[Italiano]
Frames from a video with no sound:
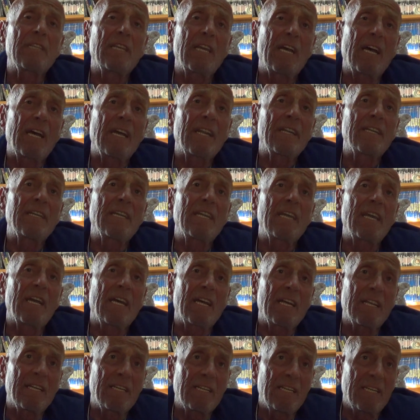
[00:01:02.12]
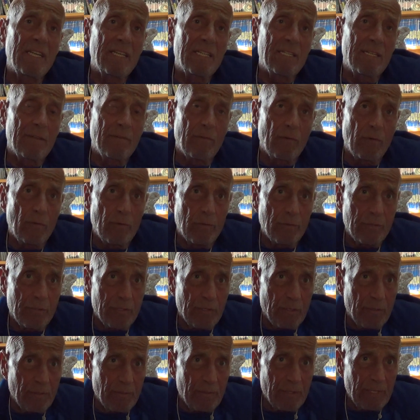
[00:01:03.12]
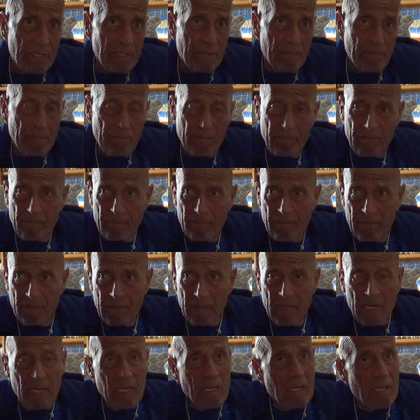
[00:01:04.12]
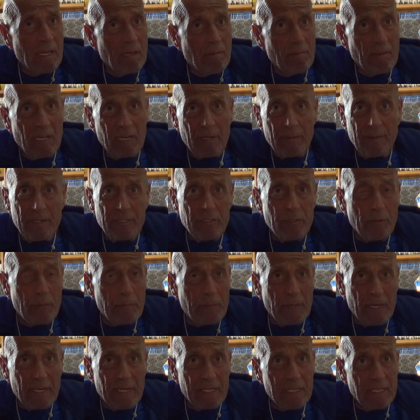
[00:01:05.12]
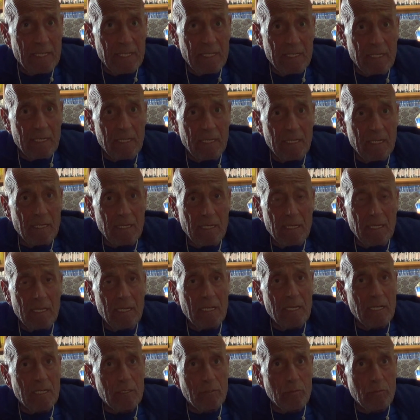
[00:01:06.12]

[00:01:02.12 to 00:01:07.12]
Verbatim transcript: di anni e anni di evoluzione, ma la maggior parte era